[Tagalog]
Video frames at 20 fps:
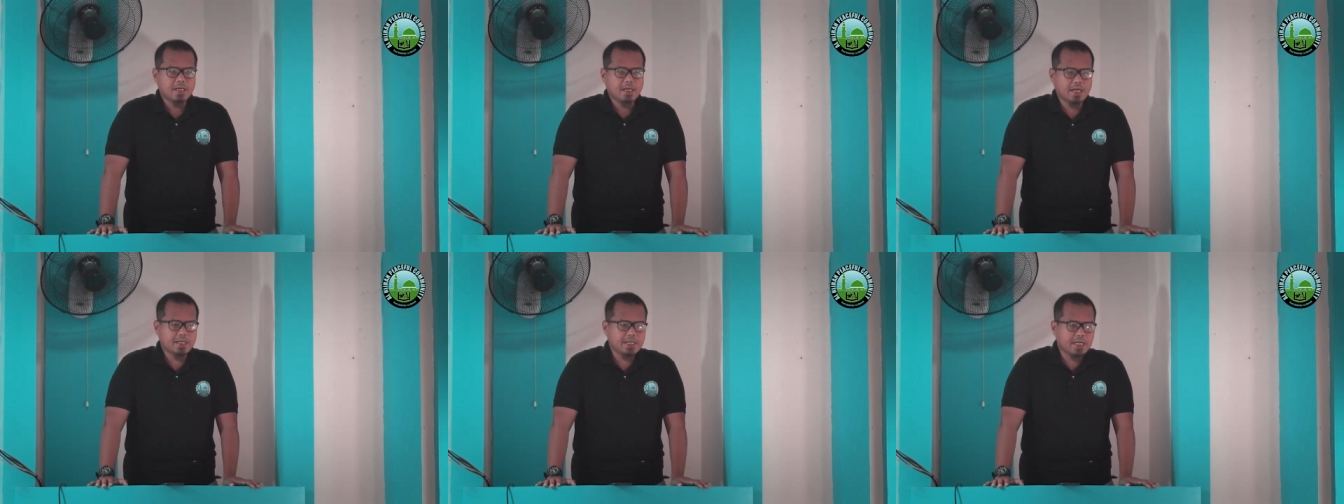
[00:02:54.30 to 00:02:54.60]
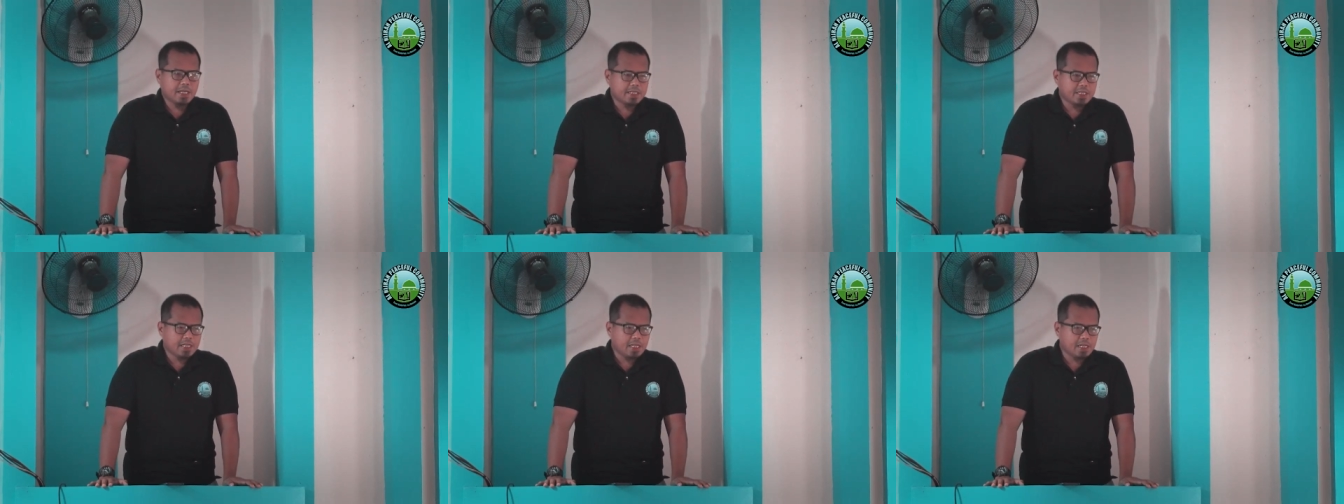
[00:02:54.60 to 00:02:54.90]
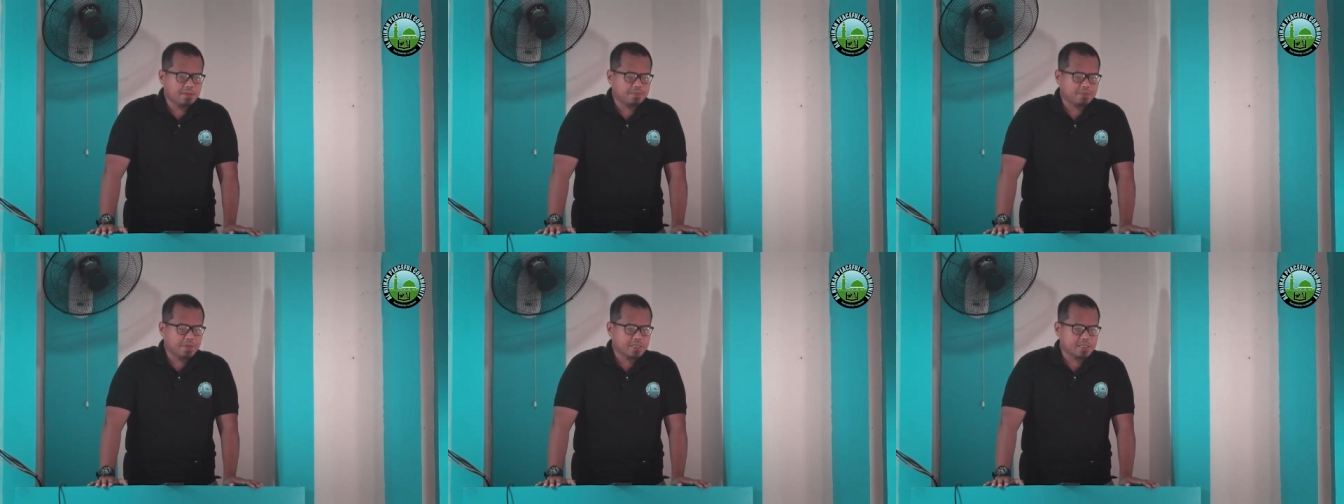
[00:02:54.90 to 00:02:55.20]

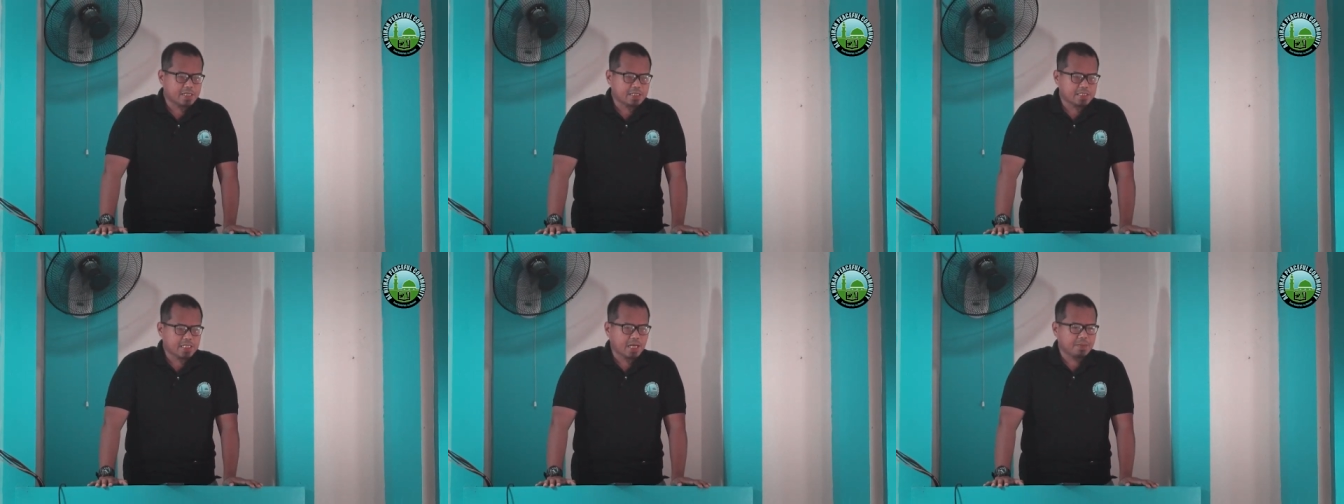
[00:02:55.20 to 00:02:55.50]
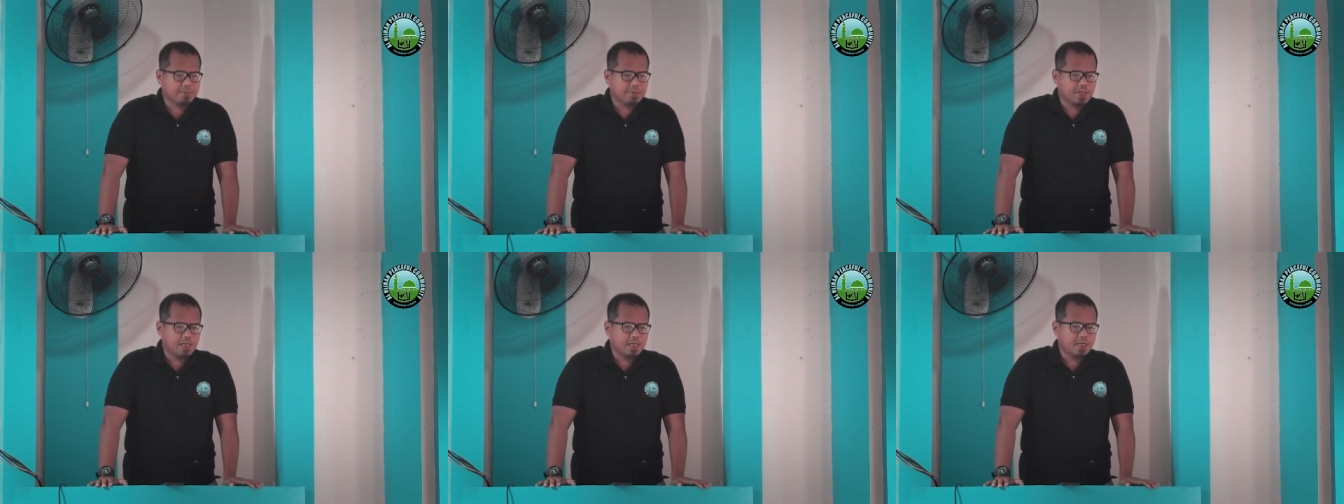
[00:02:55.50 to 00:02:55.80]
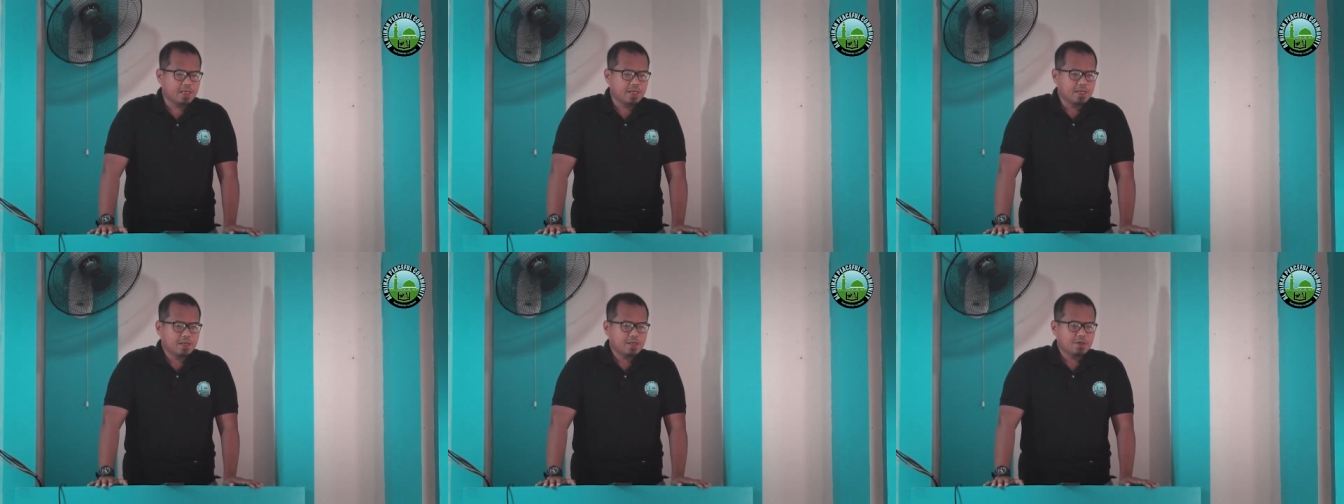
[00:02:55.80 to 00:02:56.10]
kani-kanilang pagsasabi
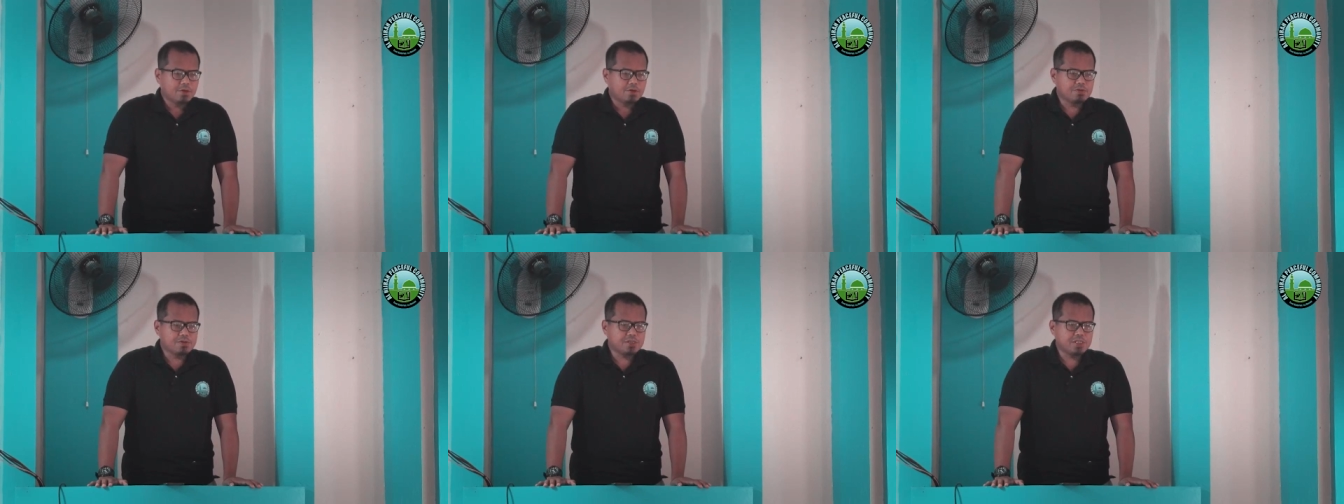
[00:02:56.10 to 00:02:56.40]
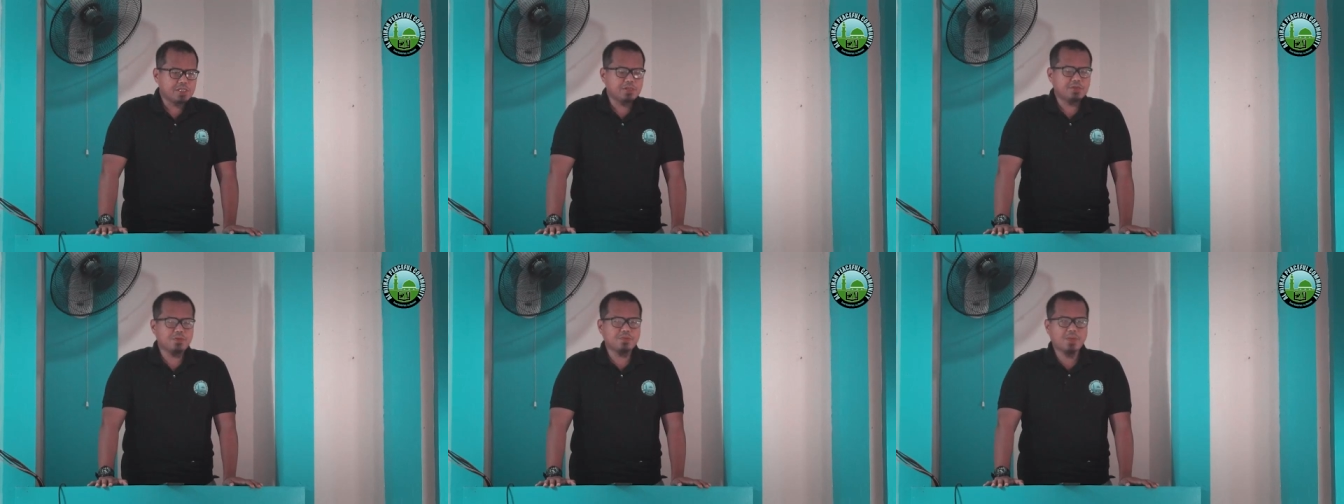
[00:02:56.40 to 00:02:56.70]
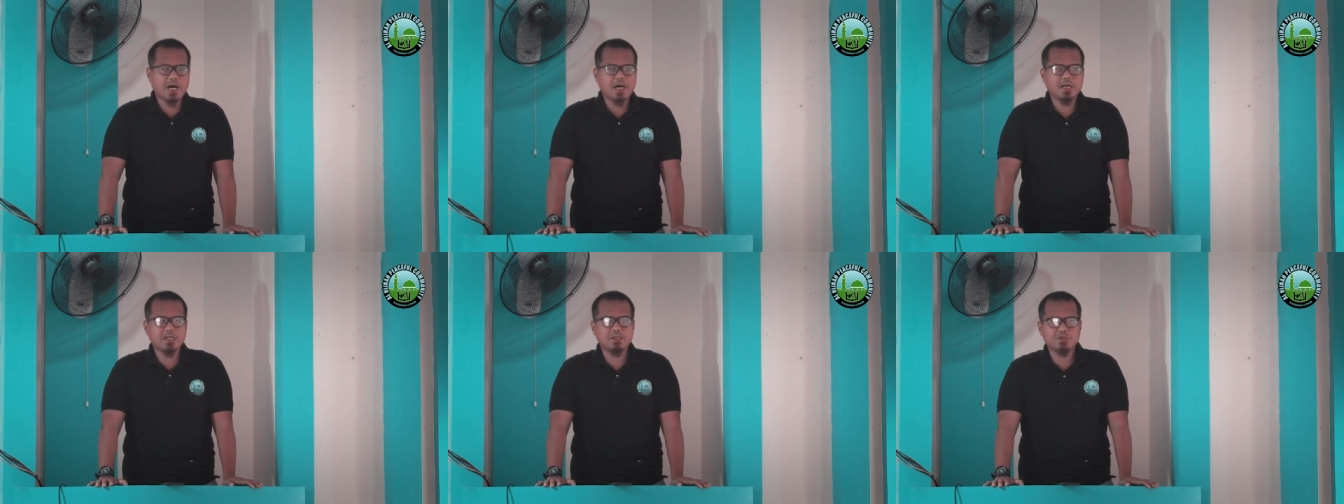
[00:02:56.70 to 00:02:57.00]
kung sino
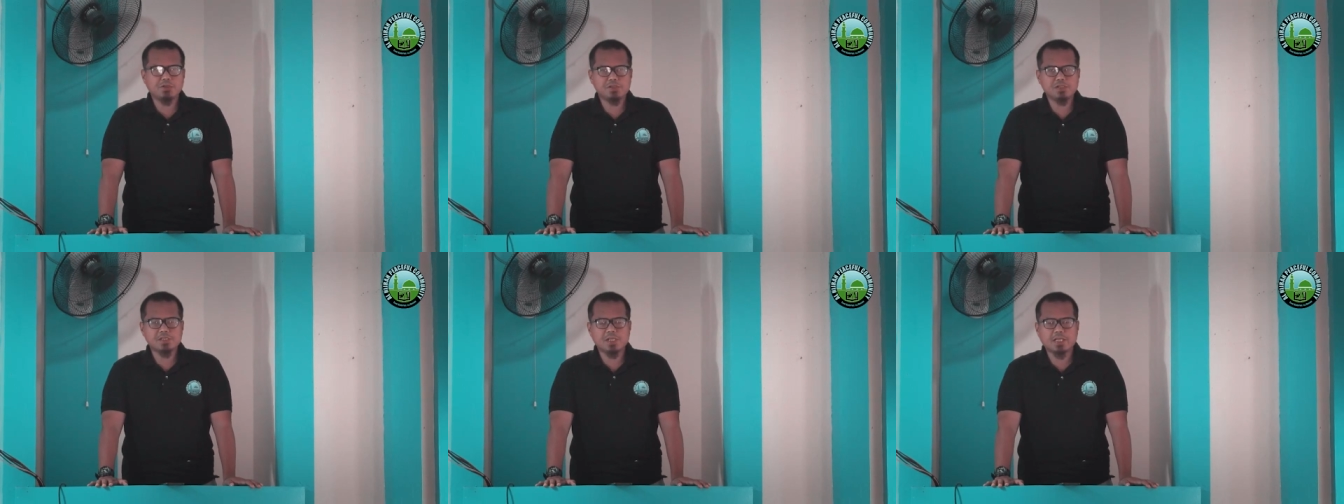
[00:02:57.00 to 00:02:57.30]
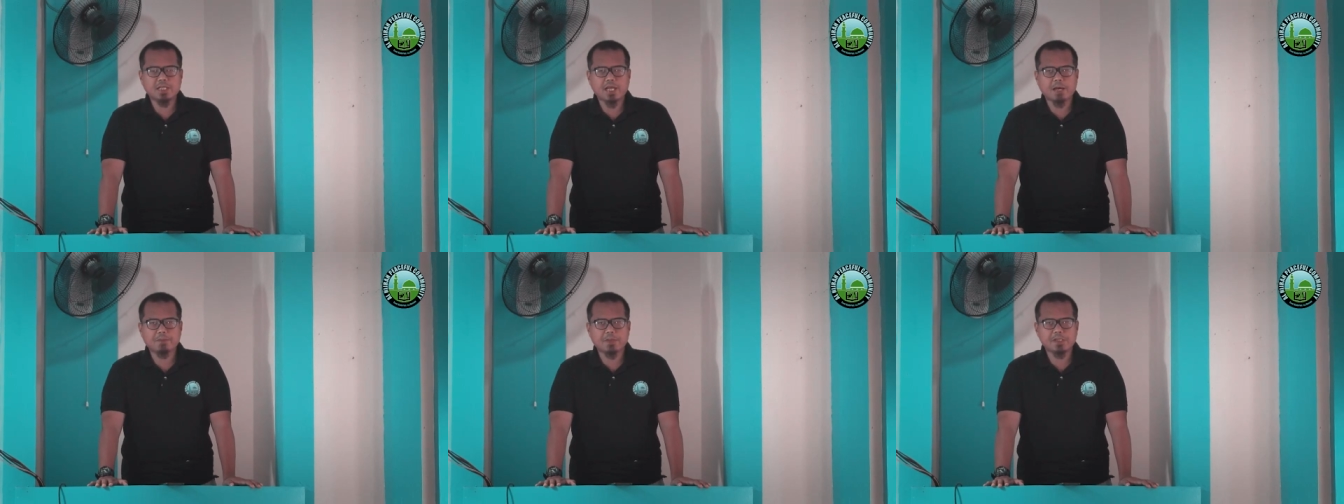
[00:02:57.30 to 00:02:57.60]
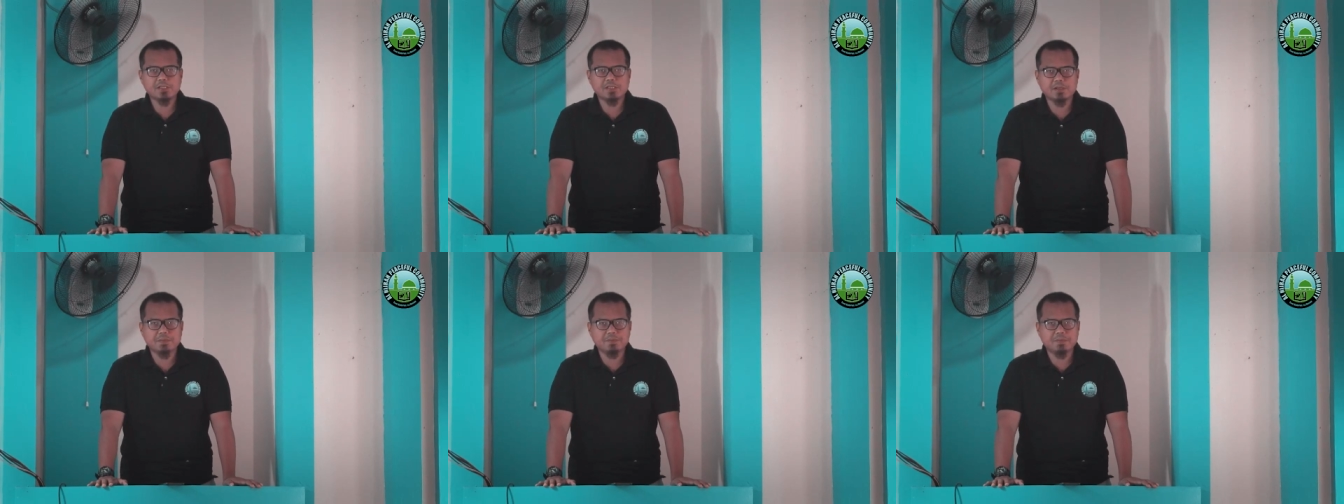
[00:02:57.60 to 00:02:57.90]
ba ang Diyos na
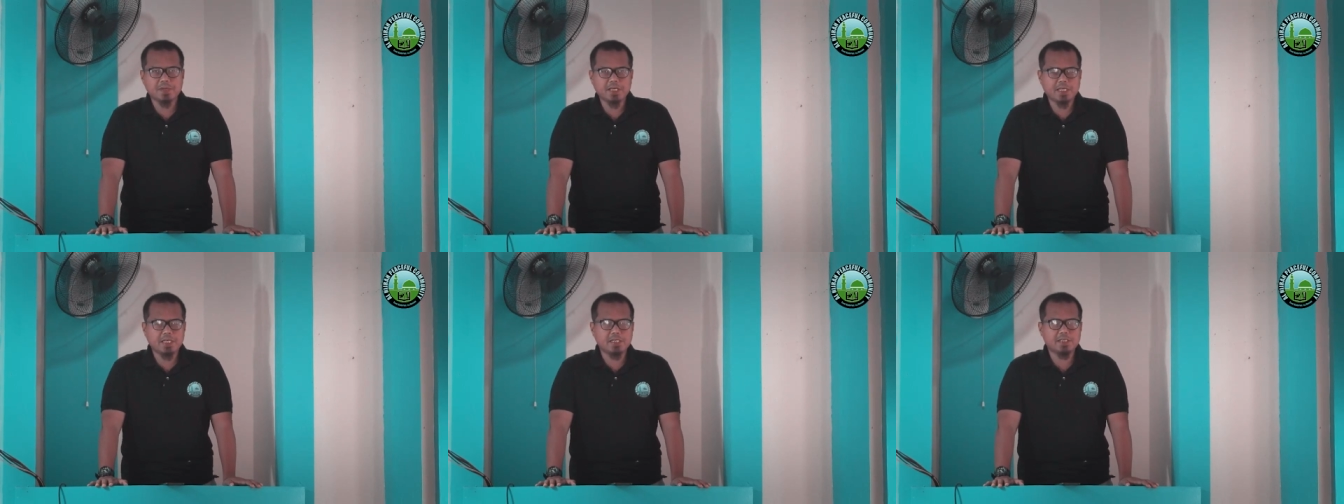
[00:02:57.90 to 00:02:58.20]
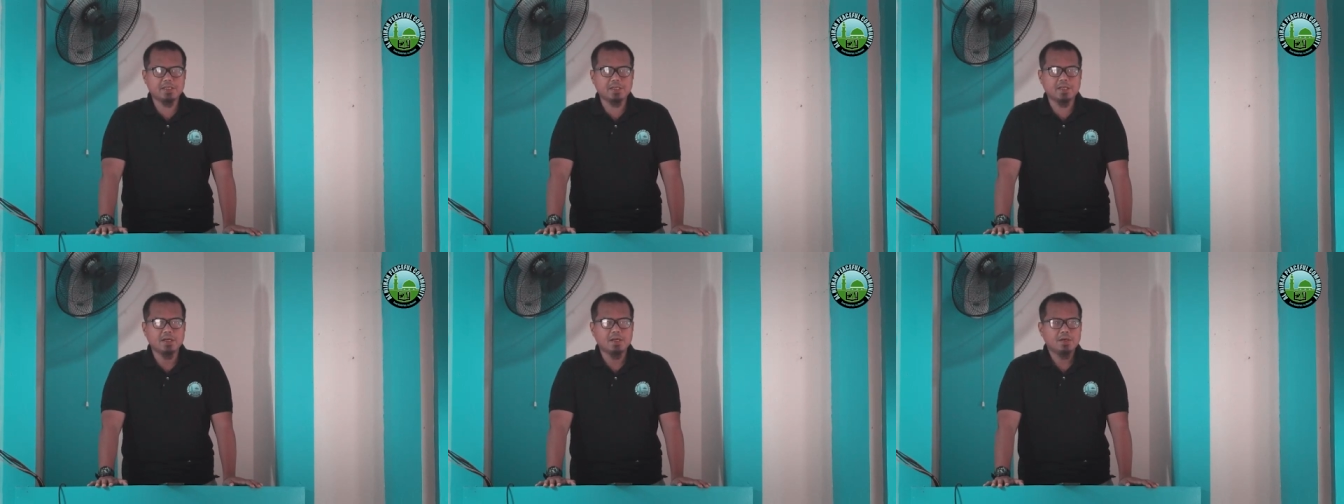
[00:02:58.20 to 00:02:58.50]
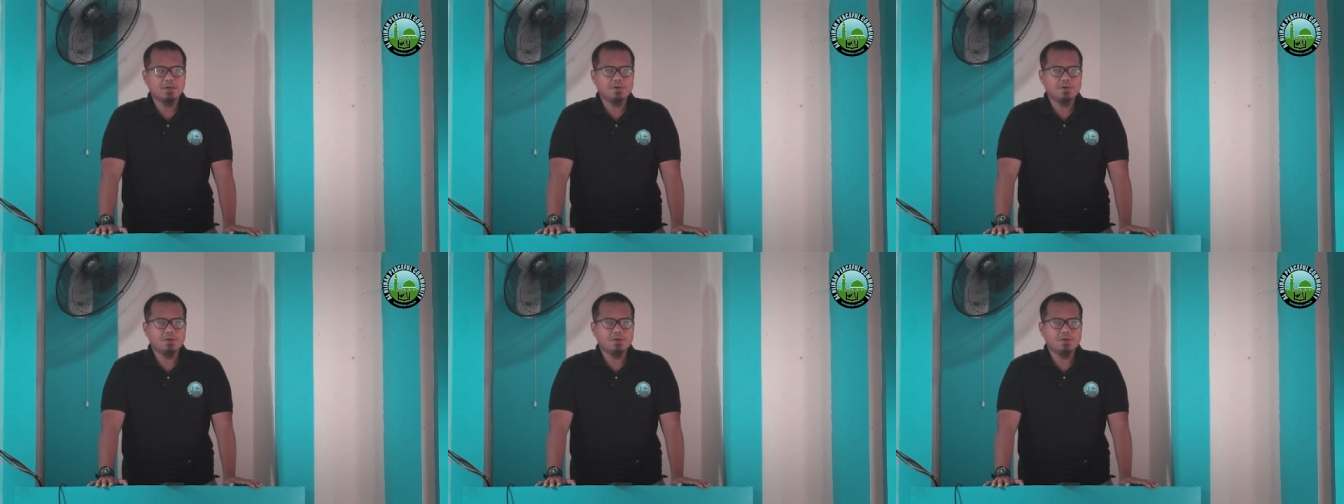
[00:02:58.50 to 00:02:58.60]
dapat sambahin